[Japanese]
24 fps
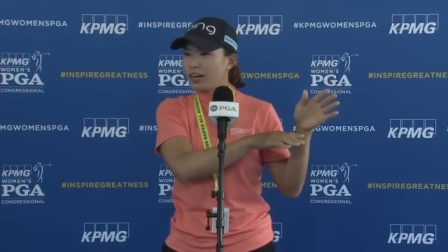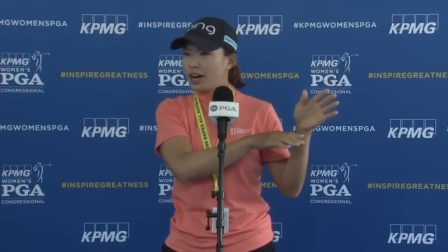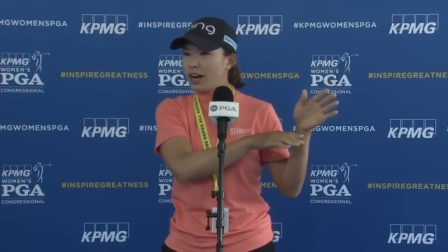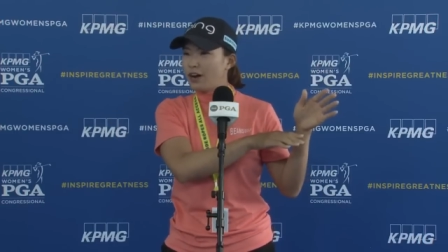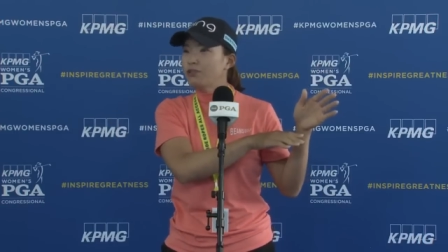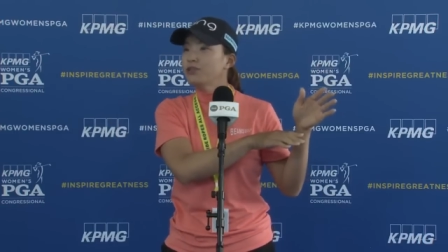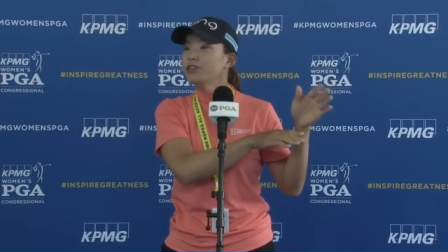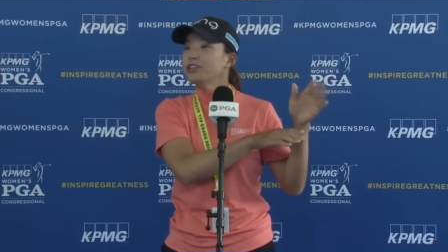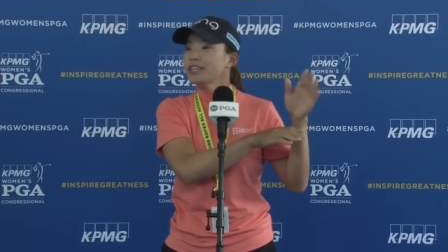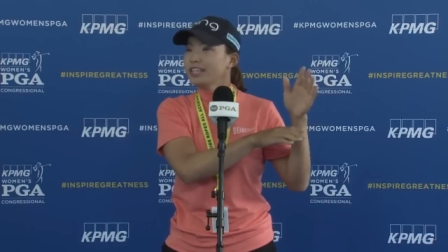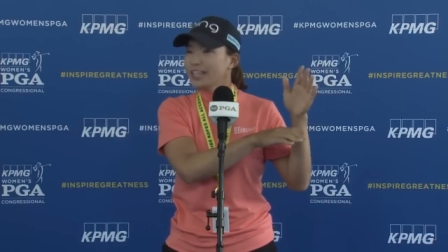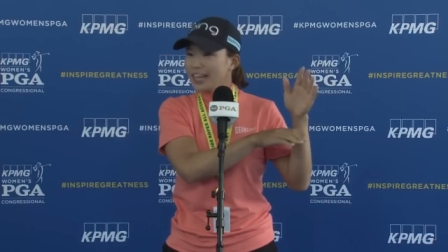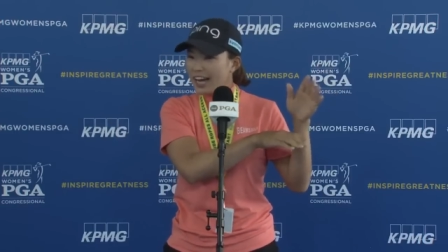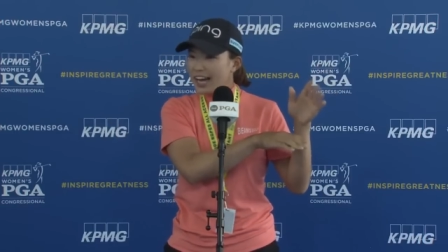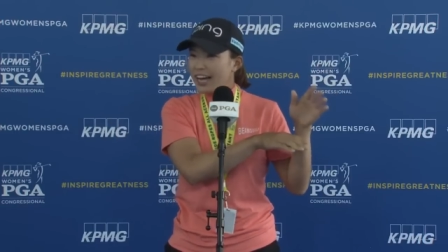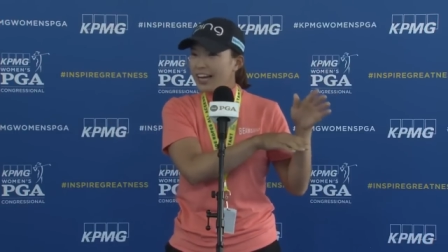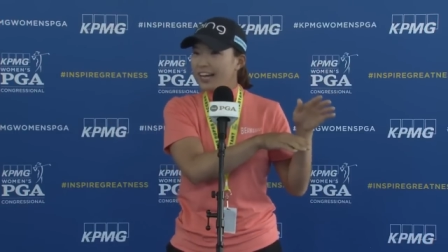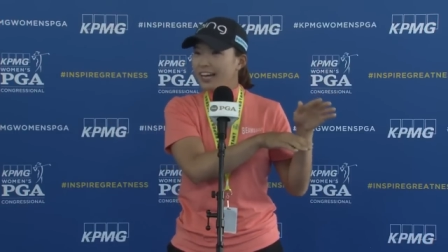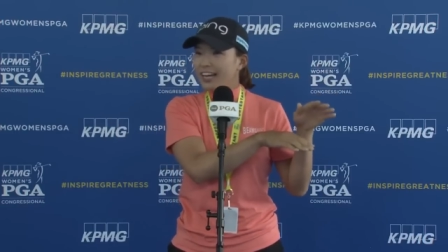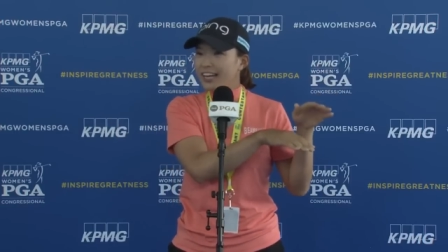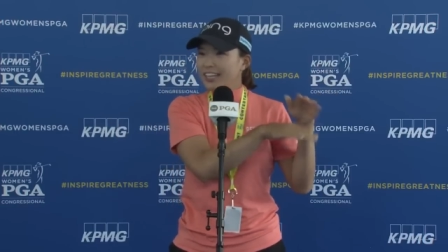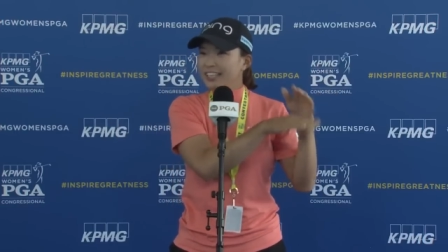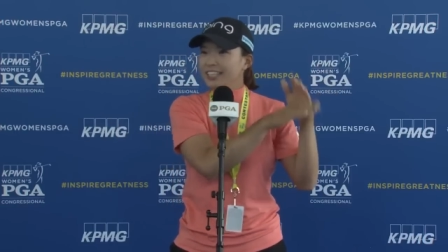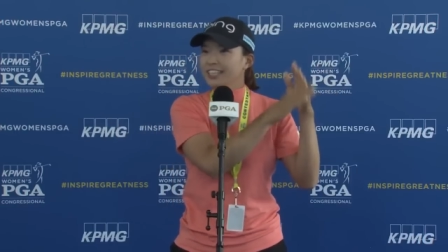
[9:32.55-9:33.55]
アフリカ
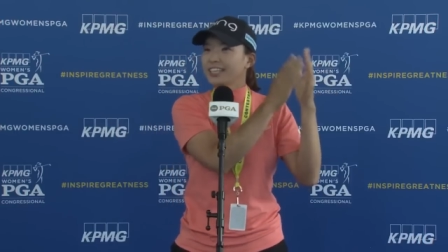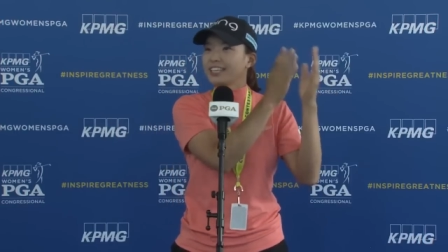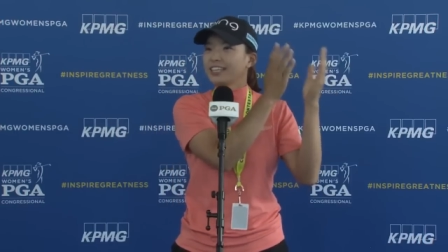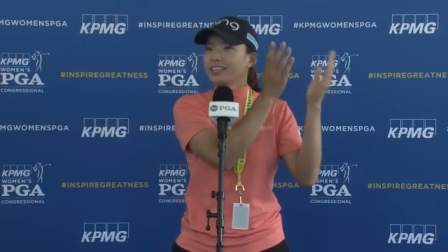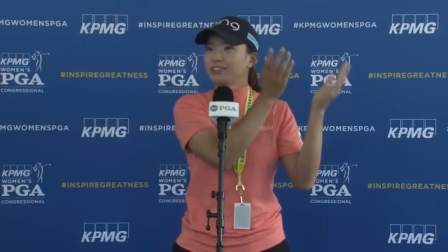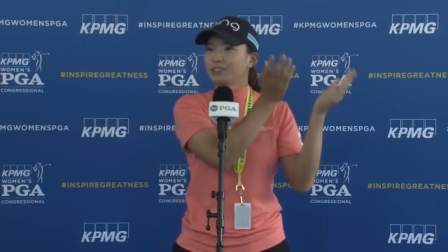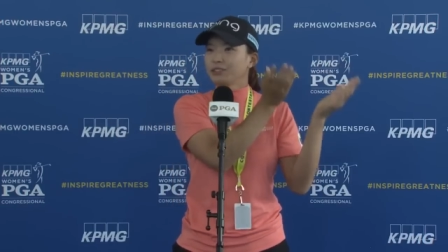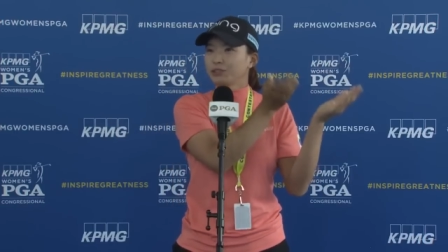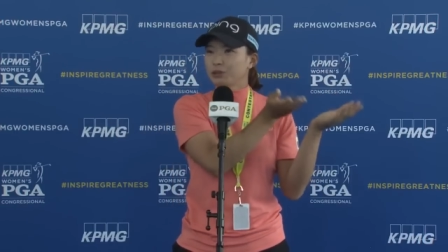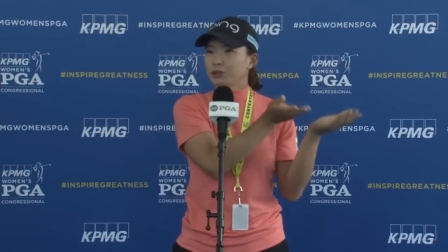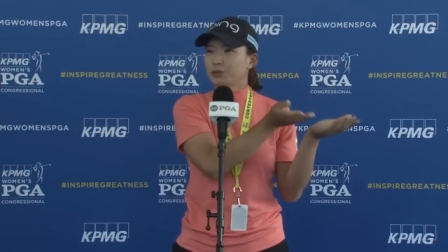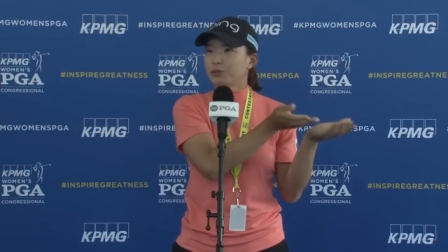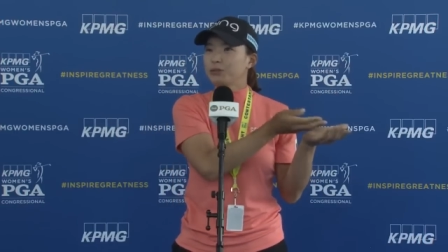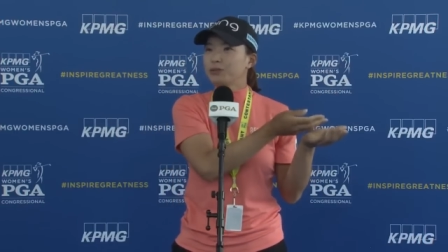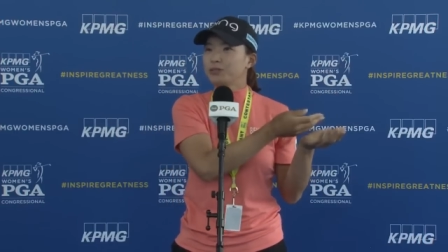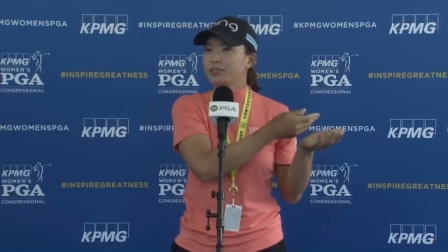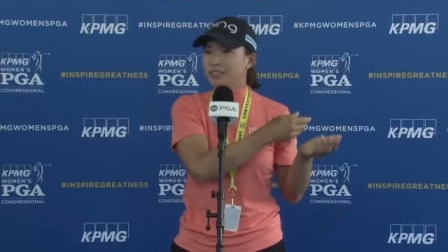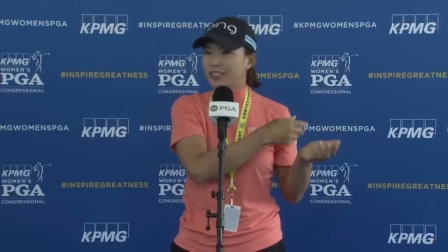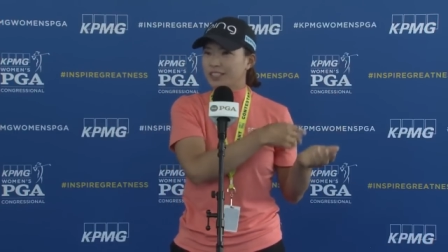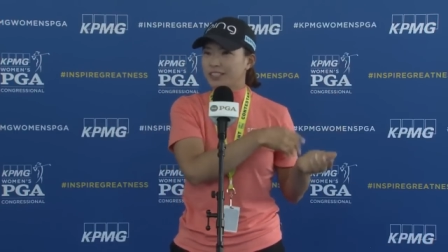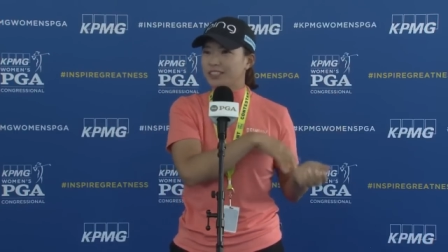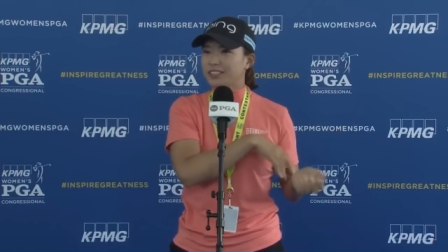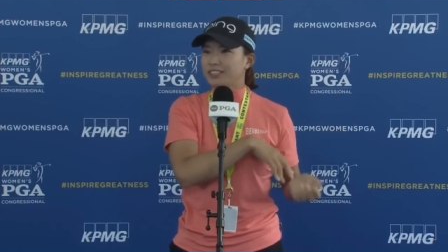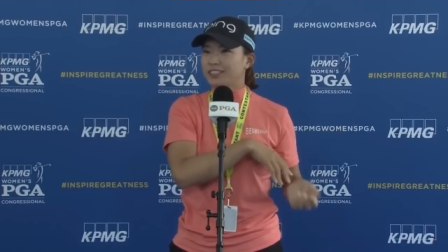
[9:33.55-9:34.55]
にいる動物
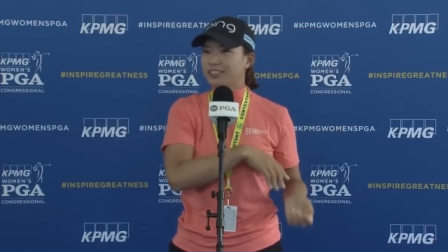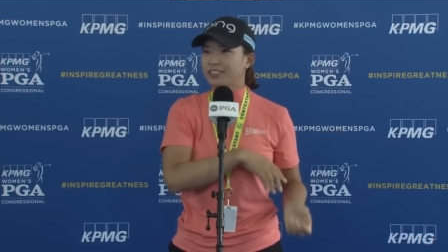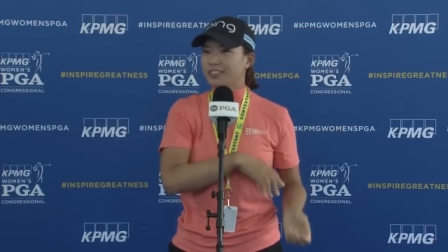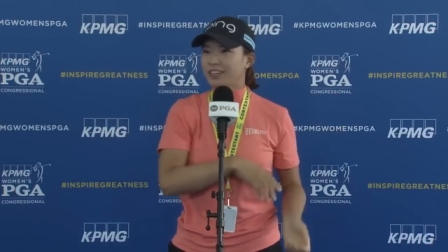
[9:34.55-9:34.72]
たち